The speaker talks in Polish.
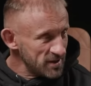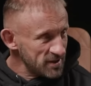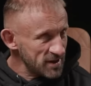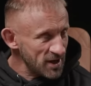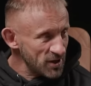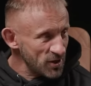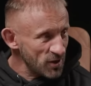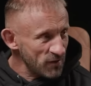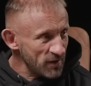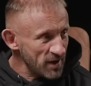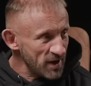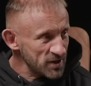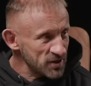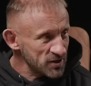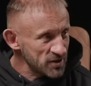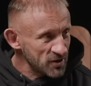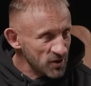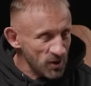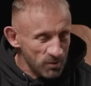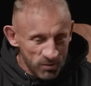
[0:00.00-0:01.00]

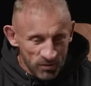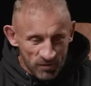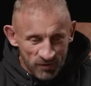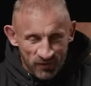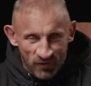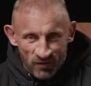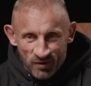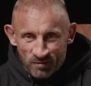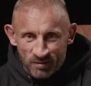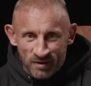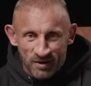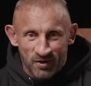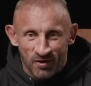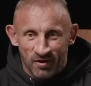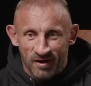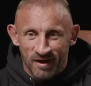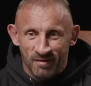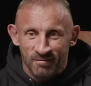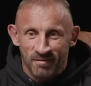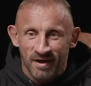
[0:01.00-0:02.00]
trenować, kto był Twoim
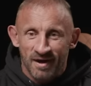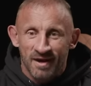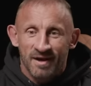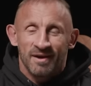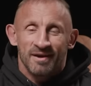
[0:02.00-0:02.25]
idolem.